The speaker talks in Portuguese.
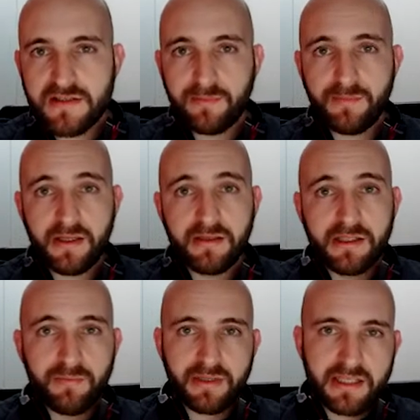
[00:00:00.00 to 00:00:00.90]
saber
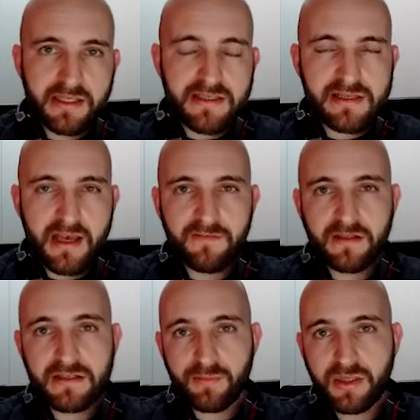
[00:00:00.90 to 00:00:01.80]
para que, que
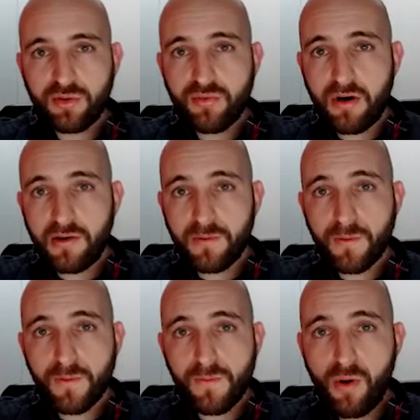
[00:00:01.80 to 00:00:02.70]
servem, saber qual,